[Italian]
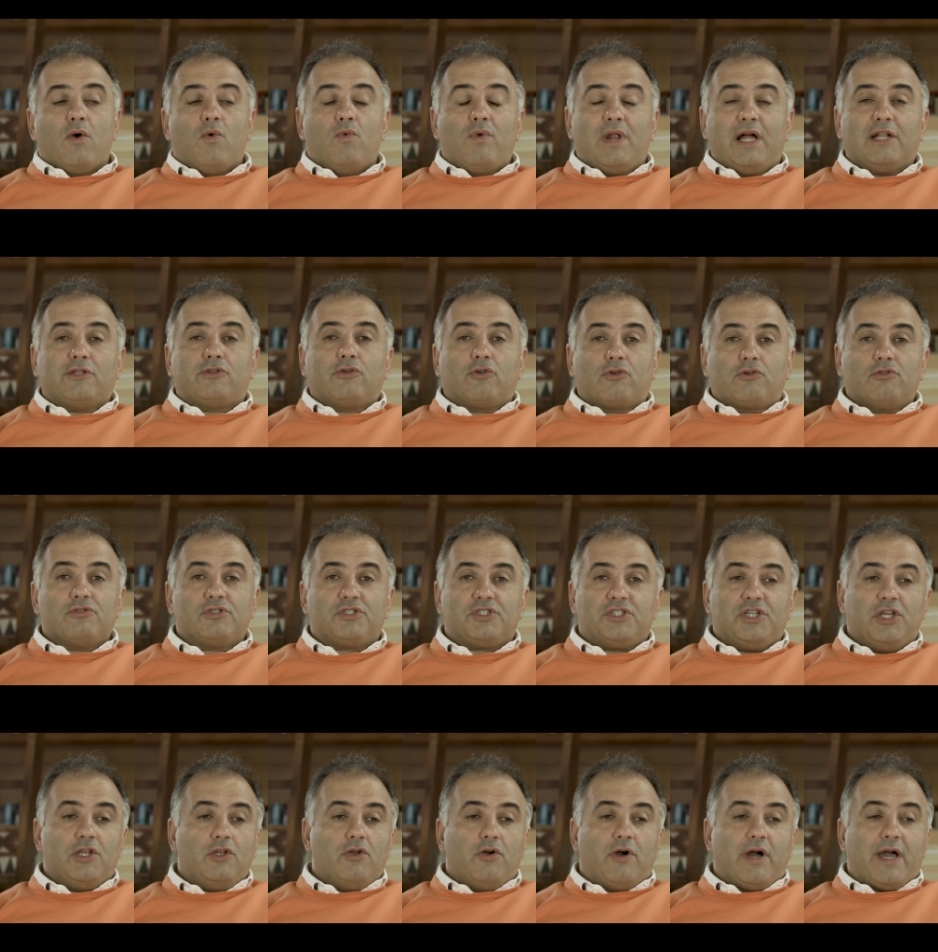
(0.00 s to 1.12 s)
Un altro
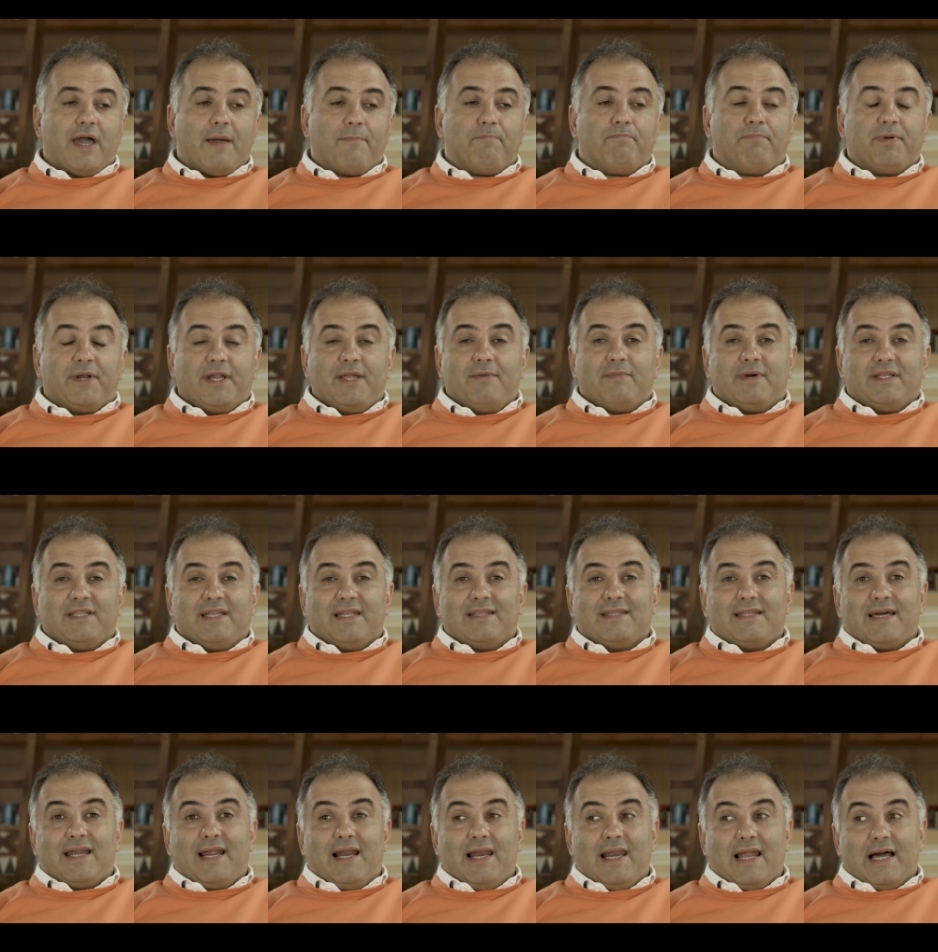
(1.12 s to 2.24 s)
consiglio è prima di
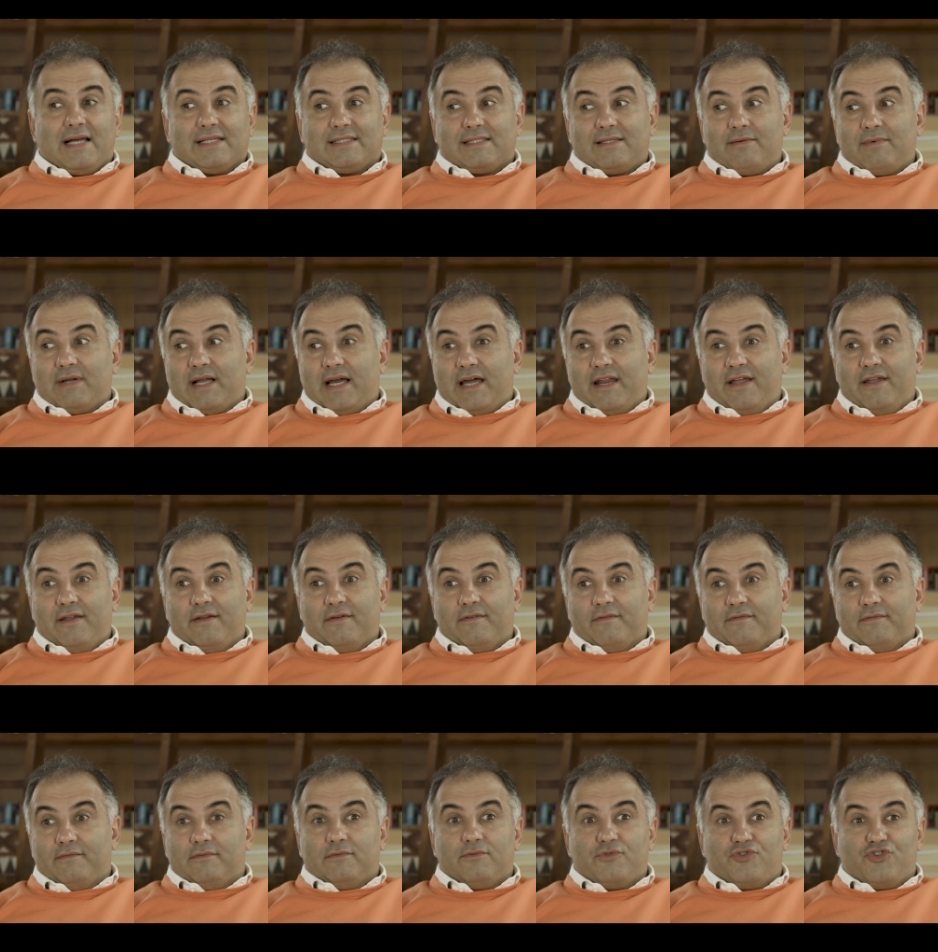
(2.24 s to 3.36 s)
andare all'asta magari
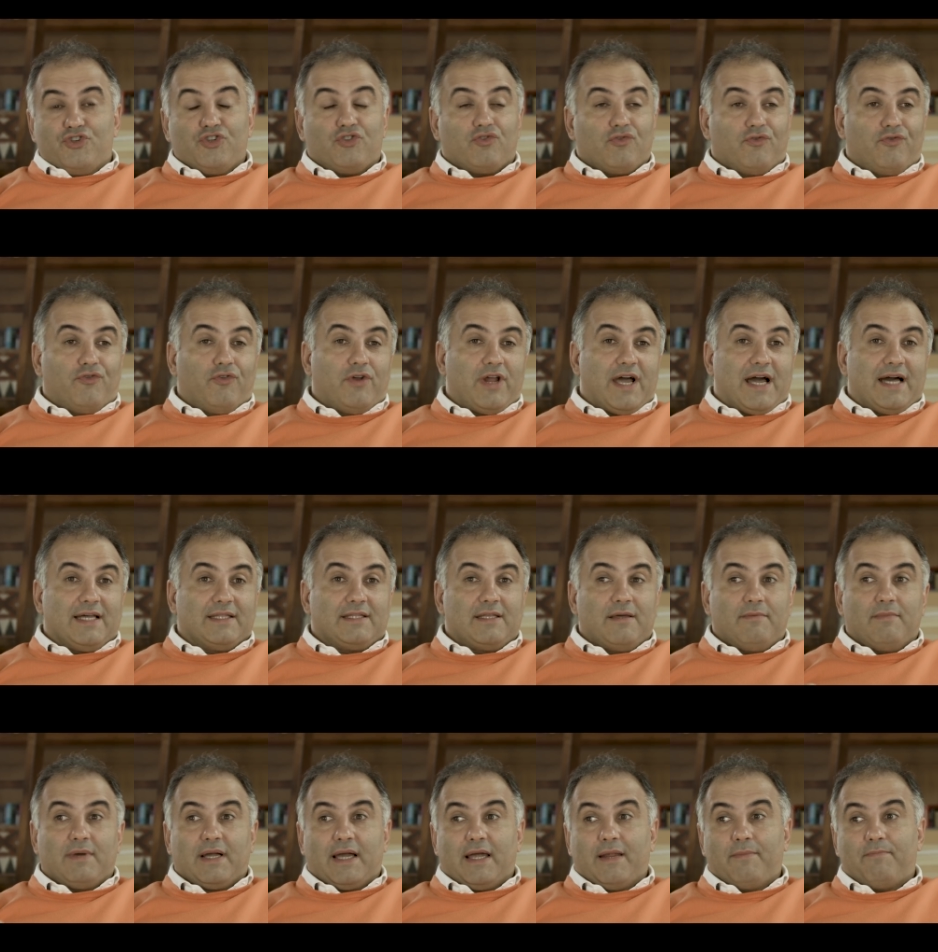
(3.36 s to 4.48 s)
citofonate,
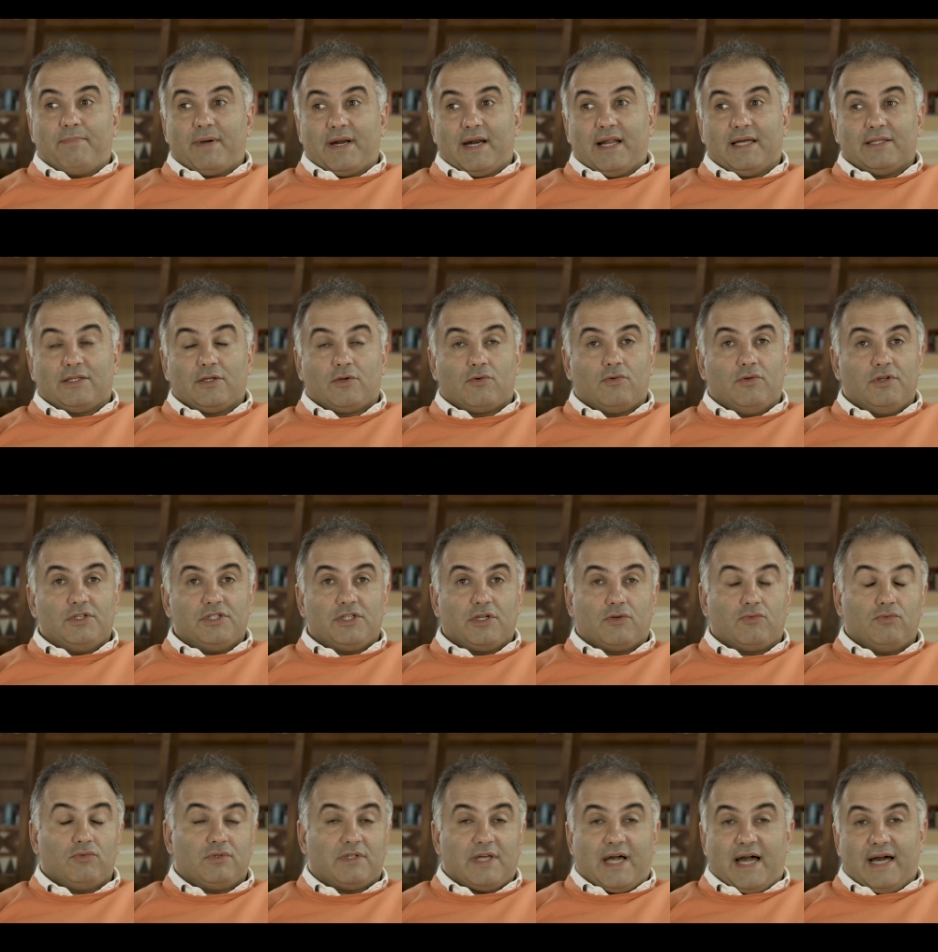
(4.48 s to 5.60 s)
magari parlate con
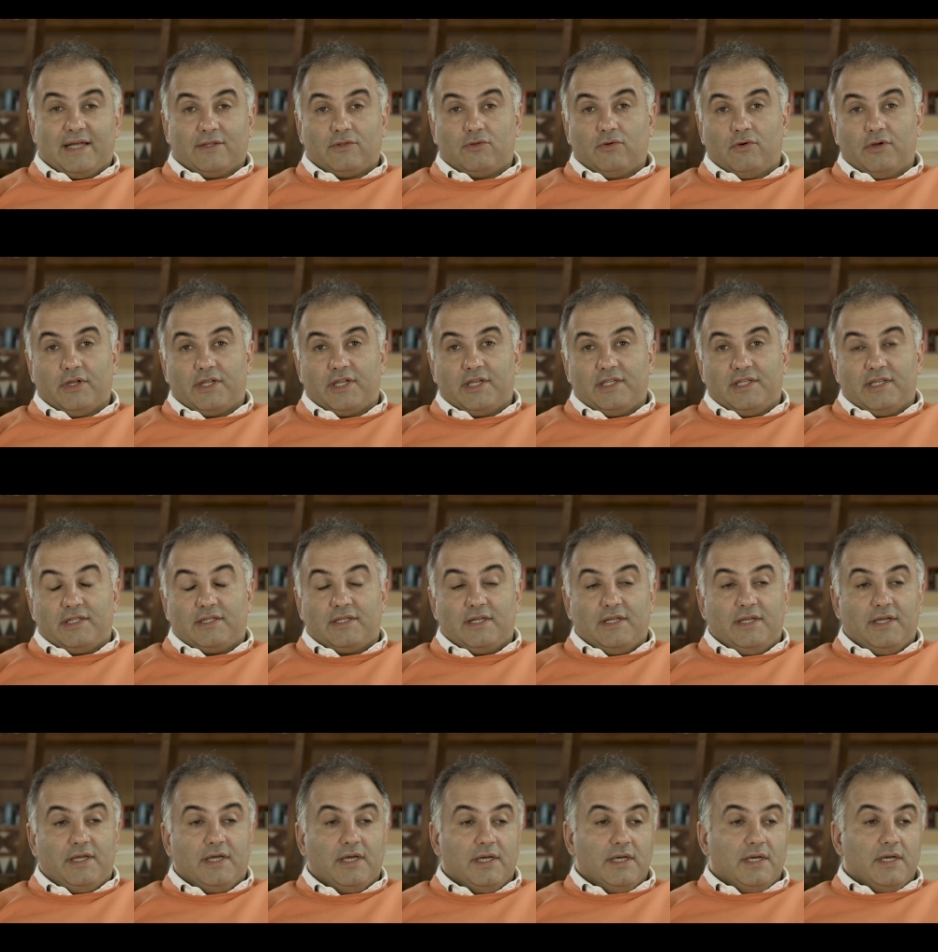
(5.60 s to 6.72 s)
l'esecutato e
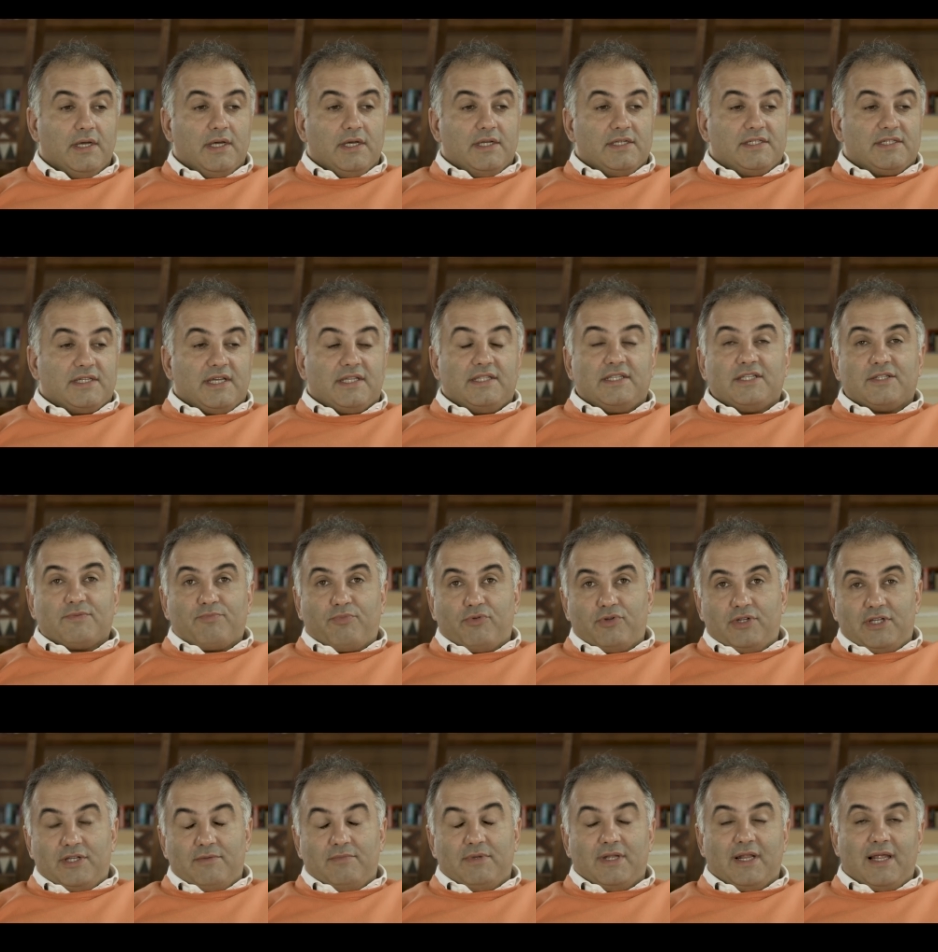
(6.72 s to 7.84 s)
chiedetegli se è
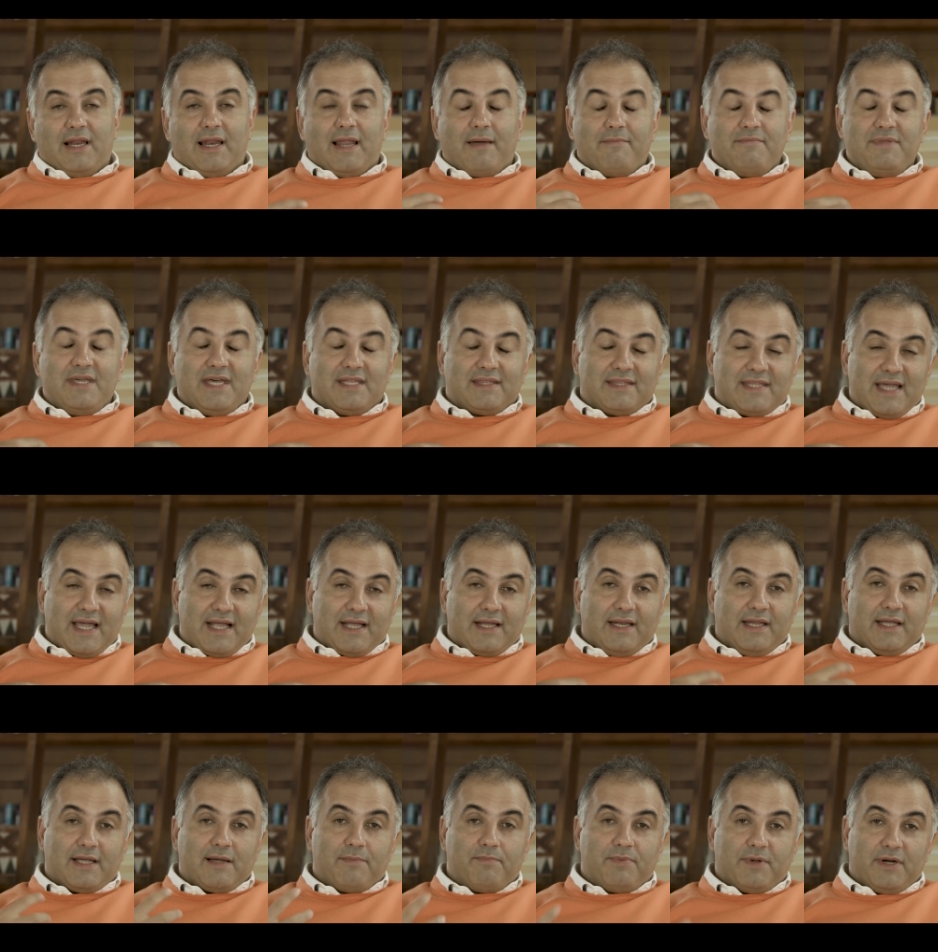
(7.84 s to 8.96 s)
disponibile. La mia
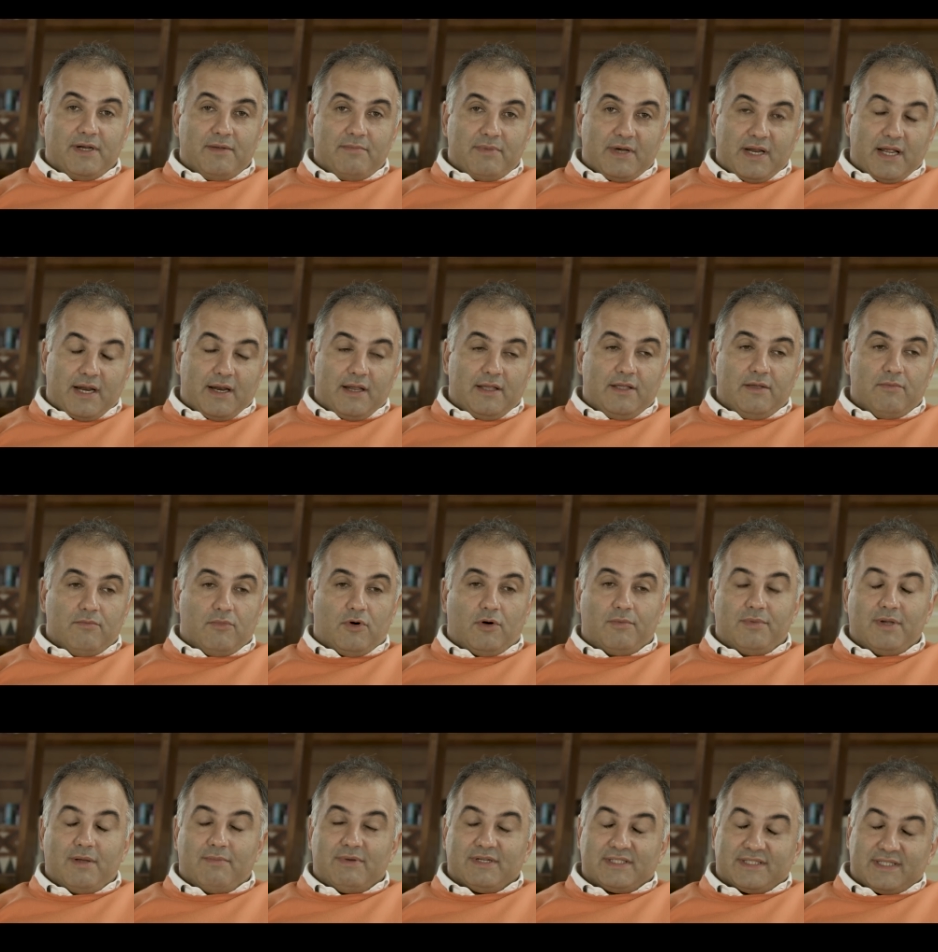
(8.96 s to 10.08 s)
tecnica per liberare
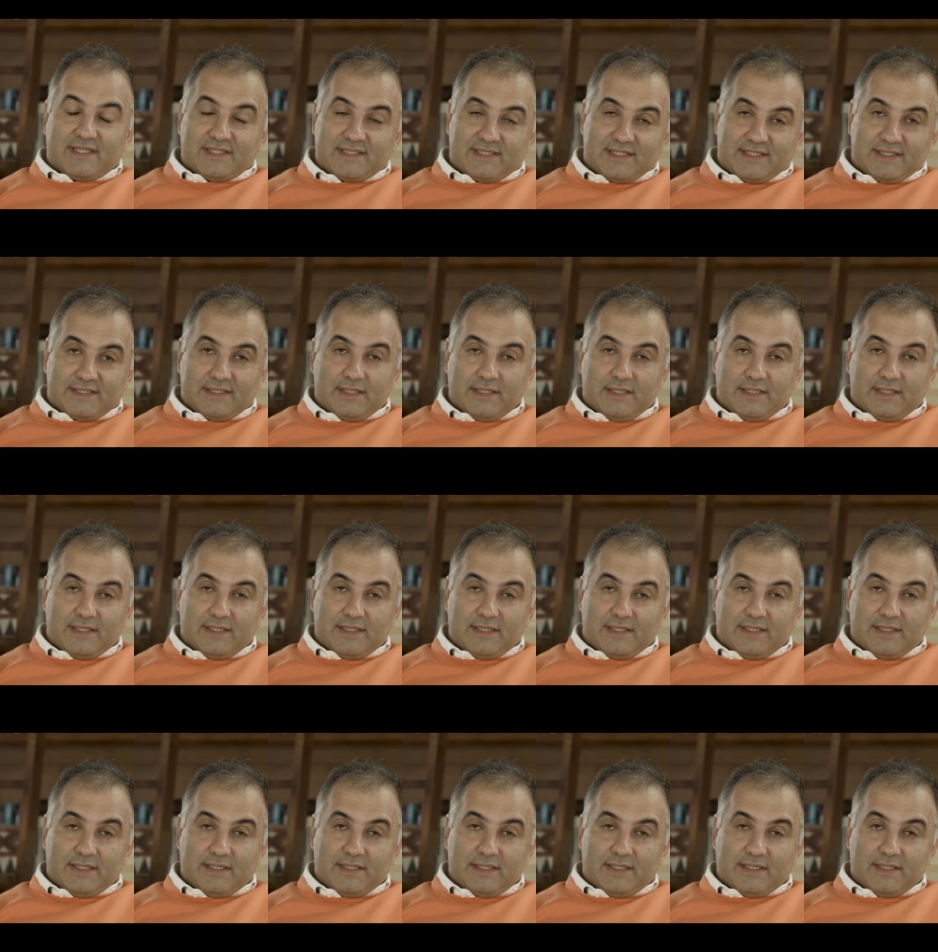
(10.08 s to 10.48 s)
l'immobile è abbastanza